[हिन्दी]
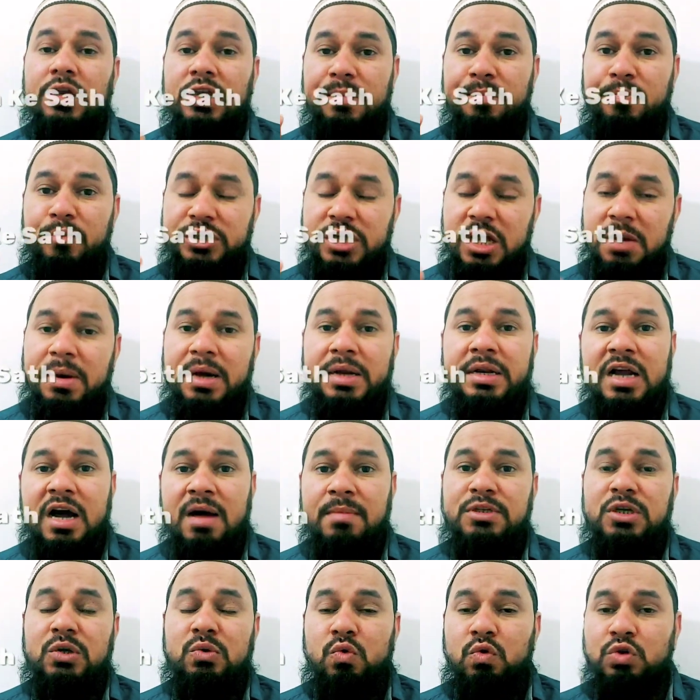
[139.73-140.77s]
ये मुसलमान
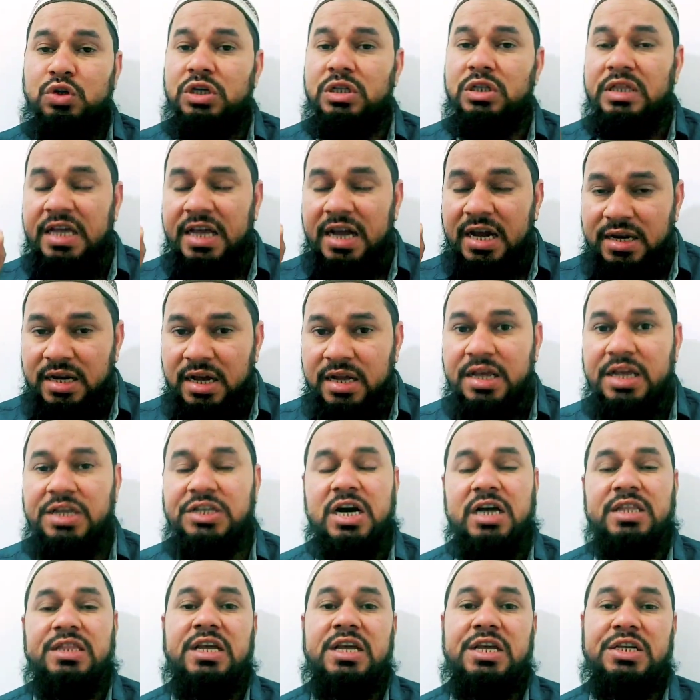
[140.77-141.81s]
नाम से कुछ देखना नहीं
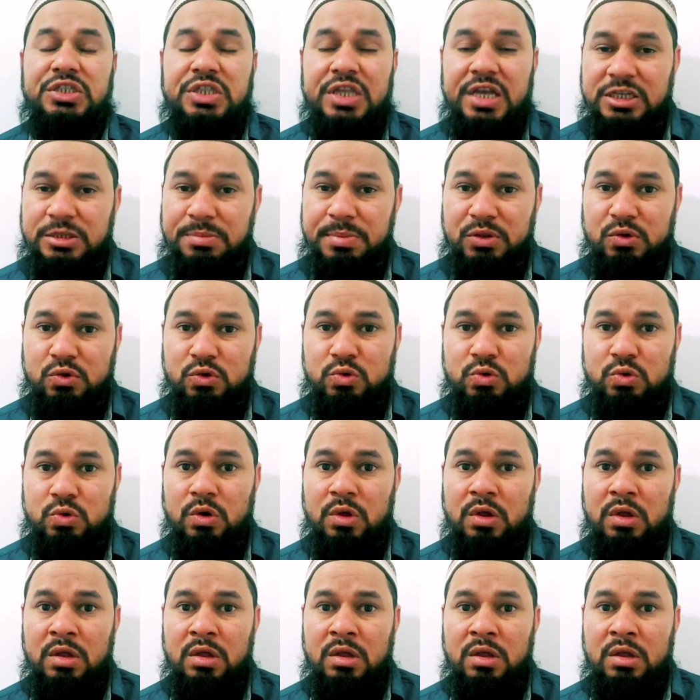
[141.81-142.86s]
चाहते इस देश में दोस्तों